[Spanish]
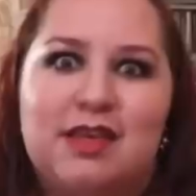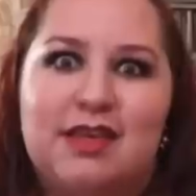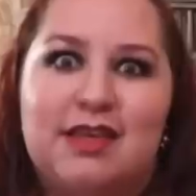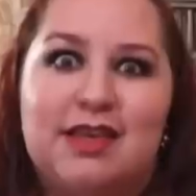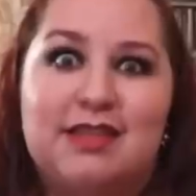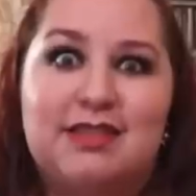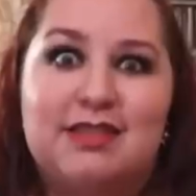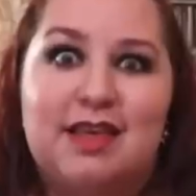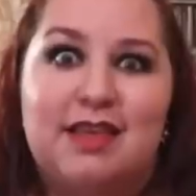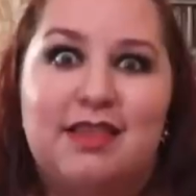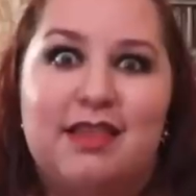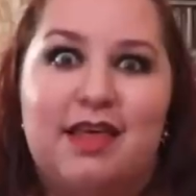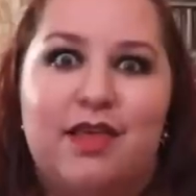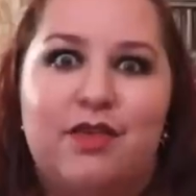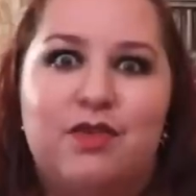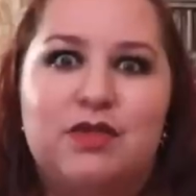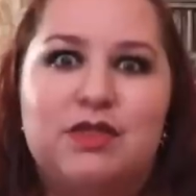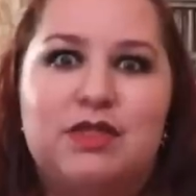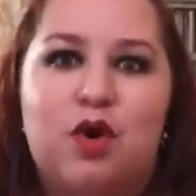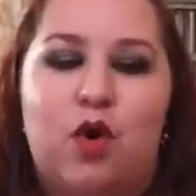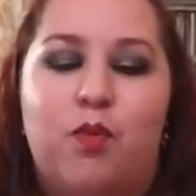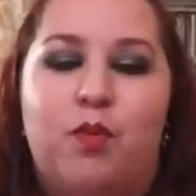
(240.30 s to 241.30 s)
que ya se han
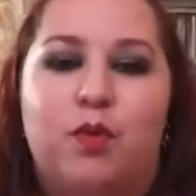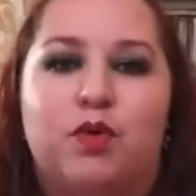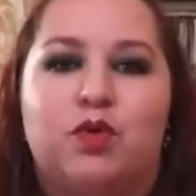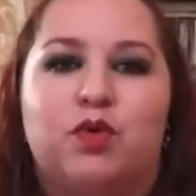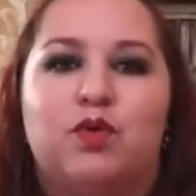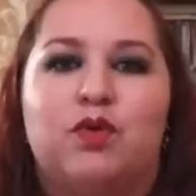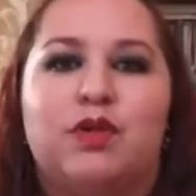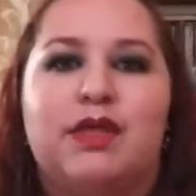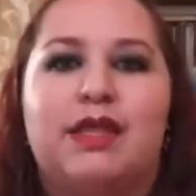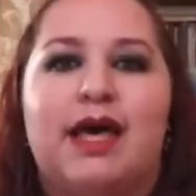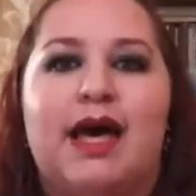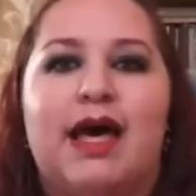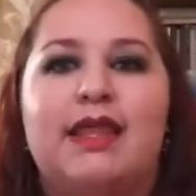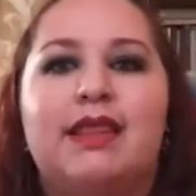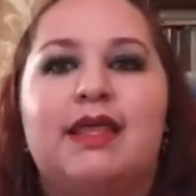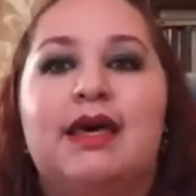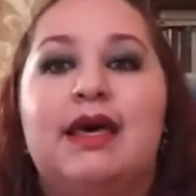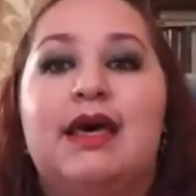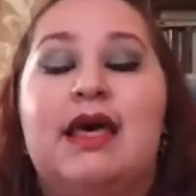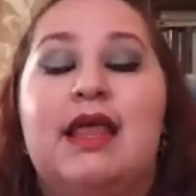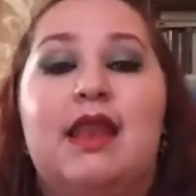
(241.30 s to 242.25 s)
dado esa oportunidad.